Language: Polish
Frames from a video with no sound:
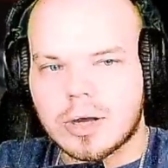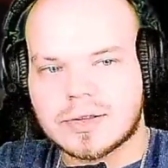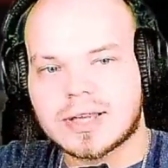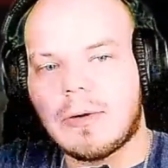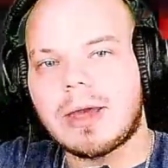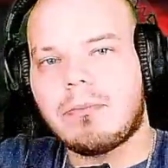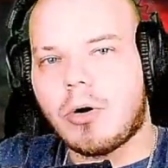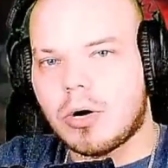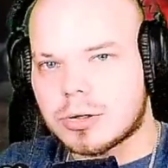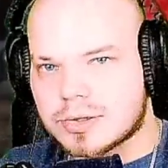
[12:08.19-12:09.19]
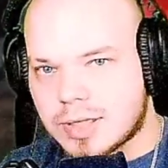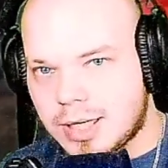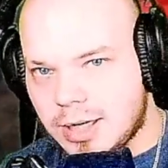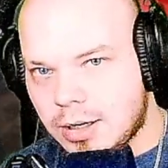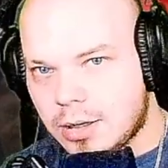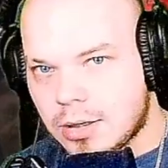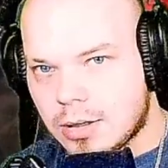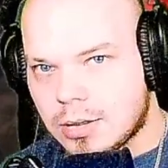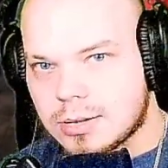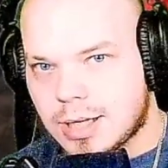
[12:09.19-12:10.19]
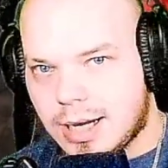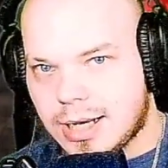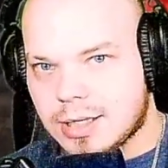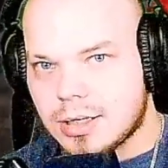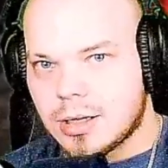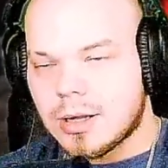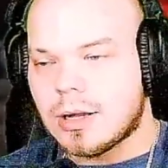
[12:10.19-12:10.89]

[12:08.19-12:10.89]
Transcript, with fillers: z całej Polski, tak?